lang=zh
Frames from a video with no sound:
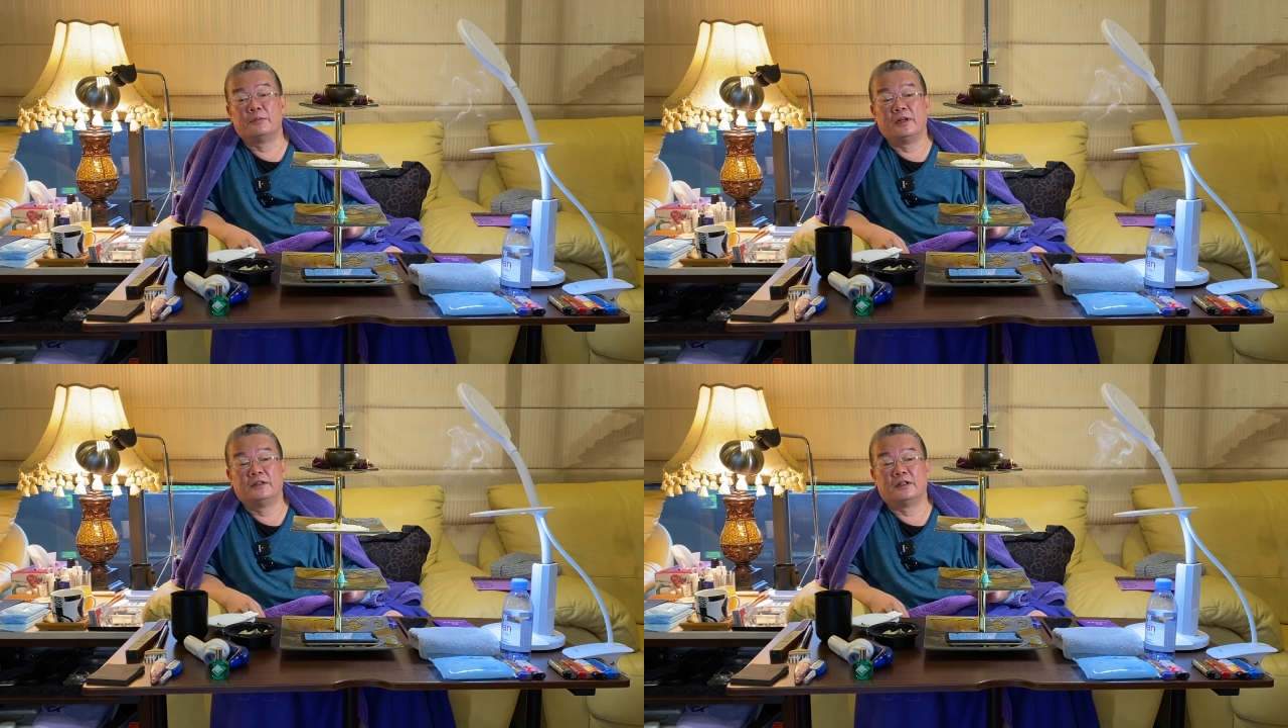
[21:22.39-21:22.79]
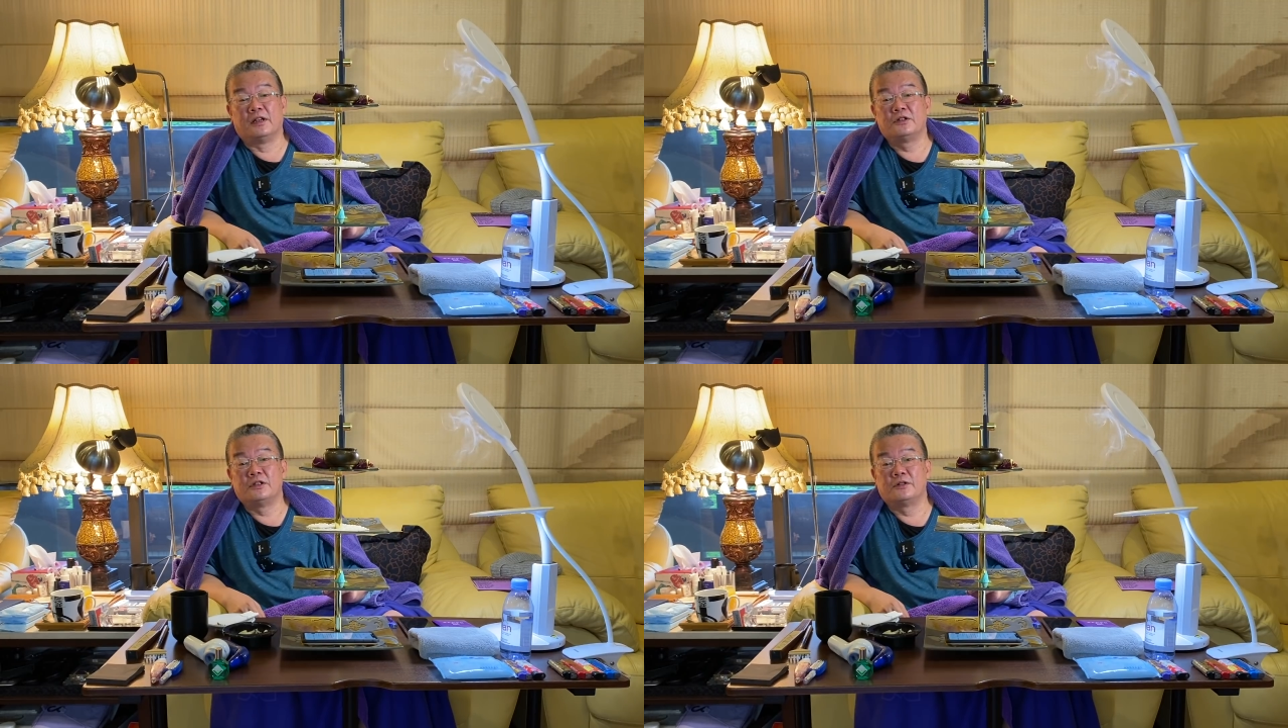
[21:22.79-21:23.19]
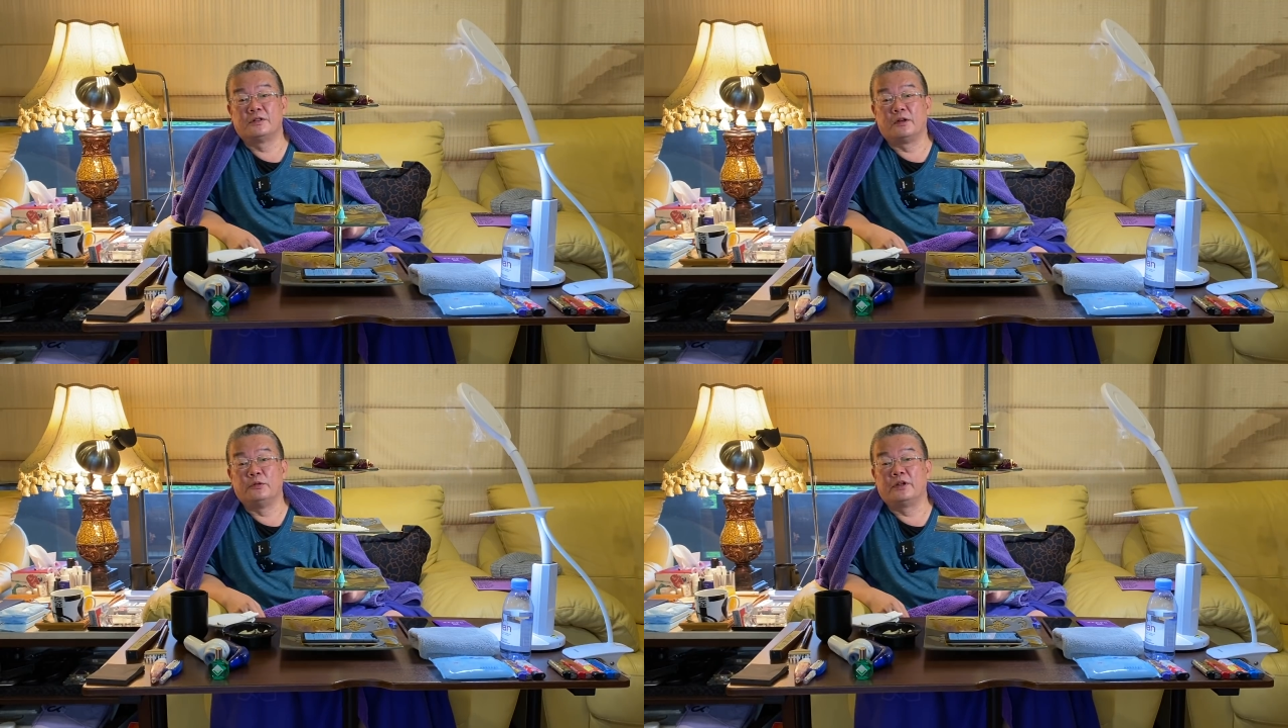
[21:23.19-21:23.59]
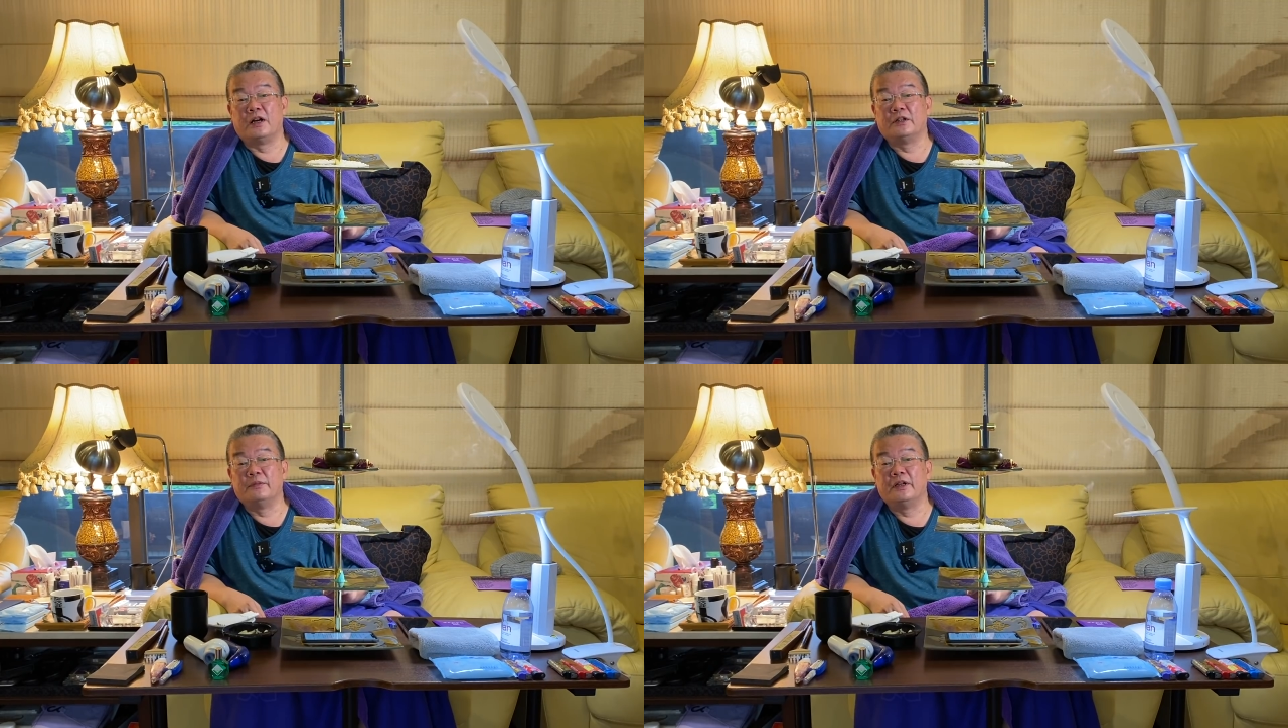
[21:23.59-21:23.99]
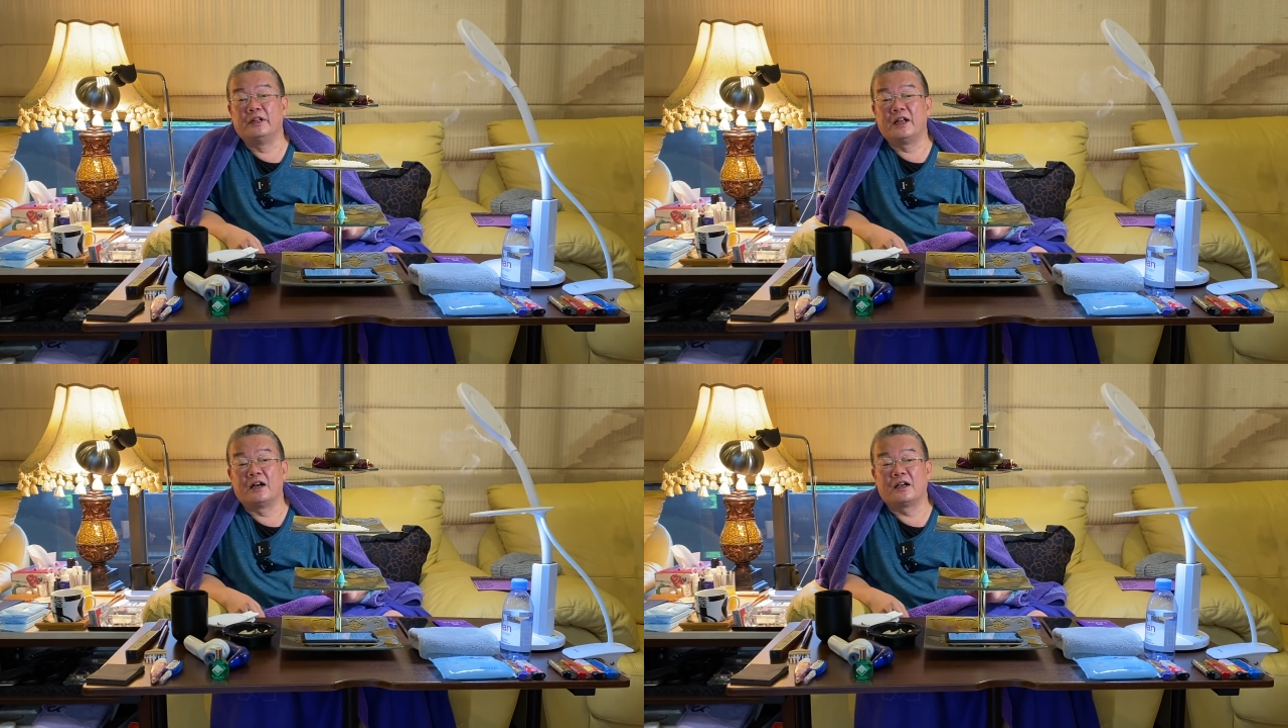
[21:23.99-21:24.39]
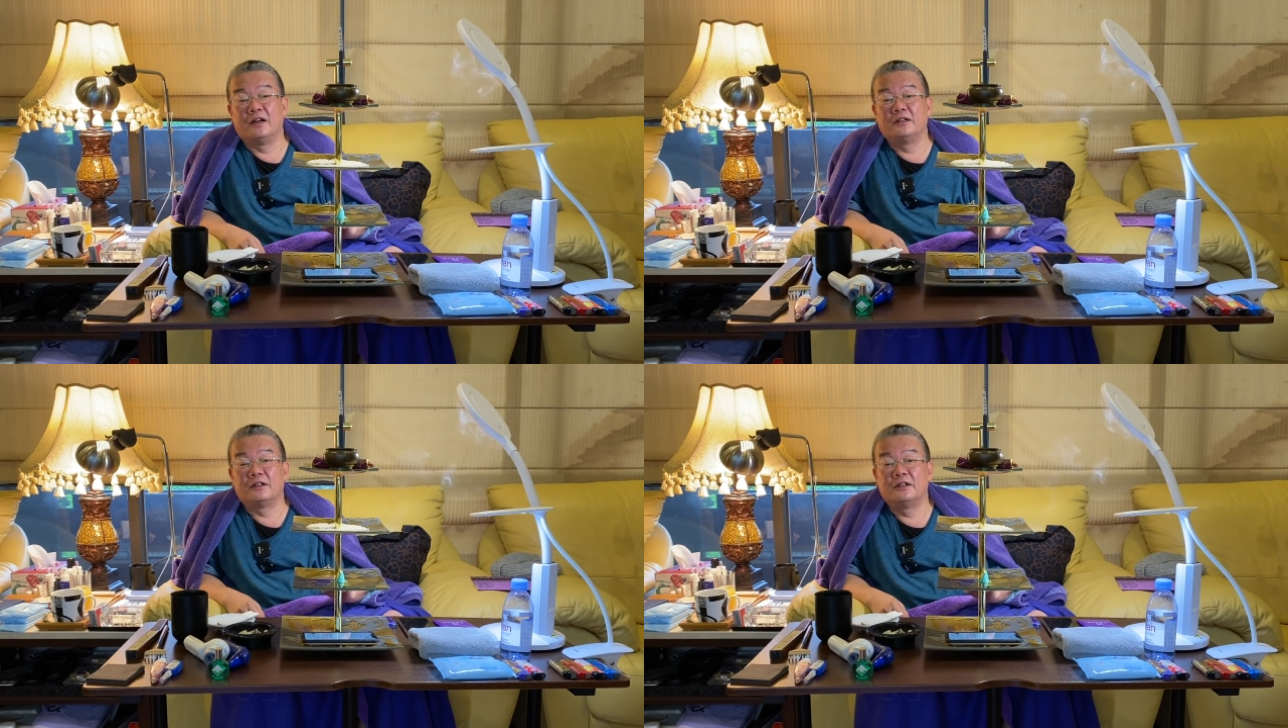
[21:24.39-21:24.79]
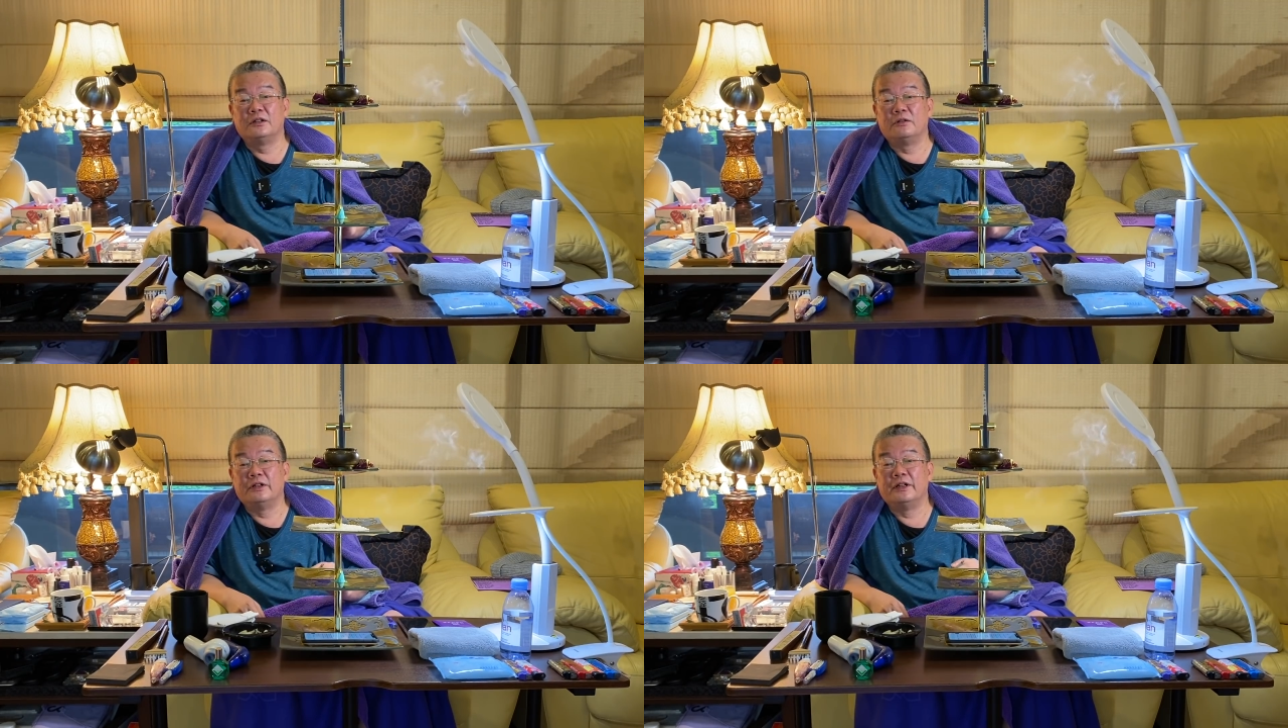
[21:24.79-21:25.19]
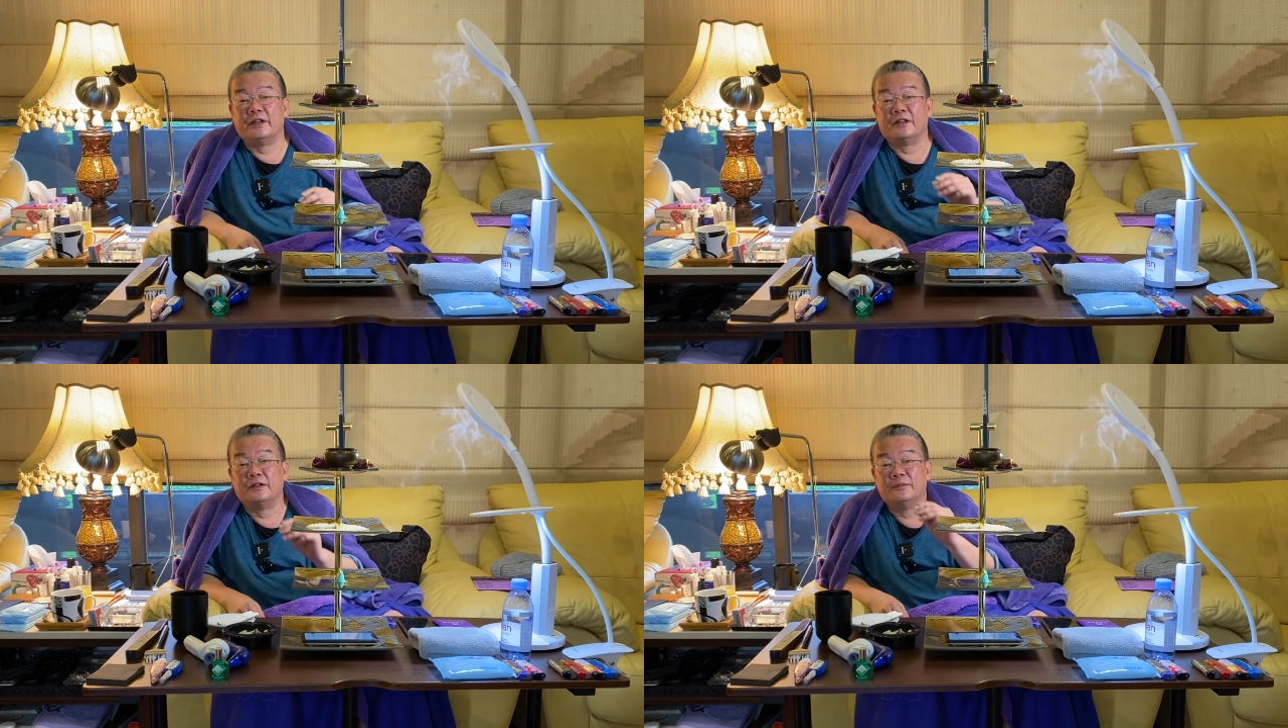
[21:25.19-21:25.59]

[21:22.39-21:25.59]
不然等下稀释到浴缸里面一大缸，你可以用一年了。